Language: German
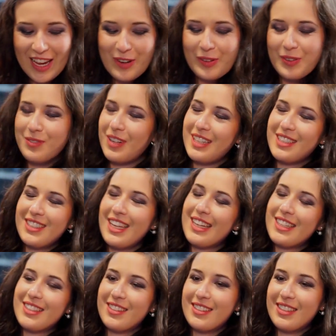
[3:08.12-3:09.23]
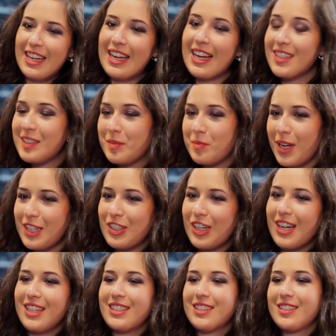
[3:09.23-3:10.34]
Und wenn Sie jetzt der ganzen
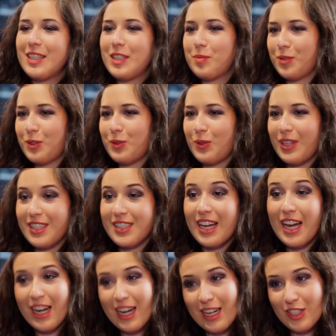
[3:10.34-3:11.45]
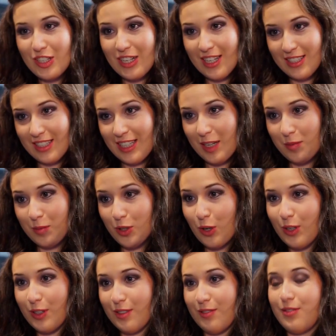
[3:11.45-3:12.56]
Menschheit diesbezüglich drei Ratschläge geben
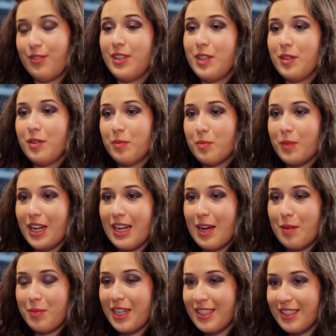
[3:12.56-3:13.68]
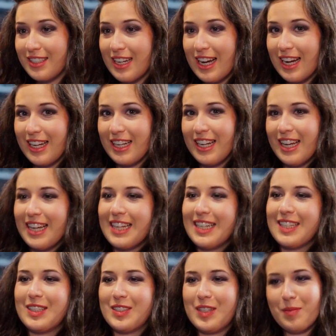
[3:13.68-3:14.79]
könnten, wie man am besten ein
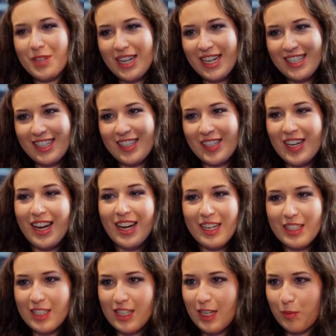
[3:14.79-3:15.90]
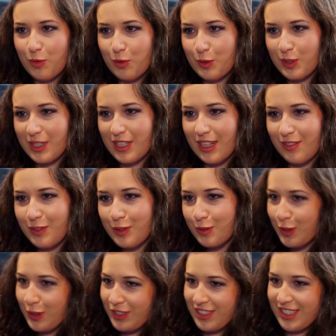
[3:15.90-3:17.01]
gesamtheitlich heiles Leben führen kann, wie
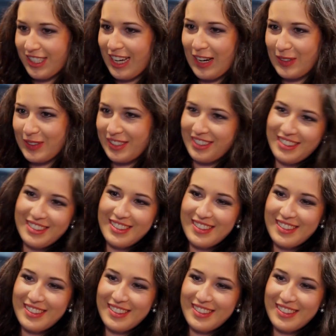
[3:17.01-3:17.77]
würden diese lauten?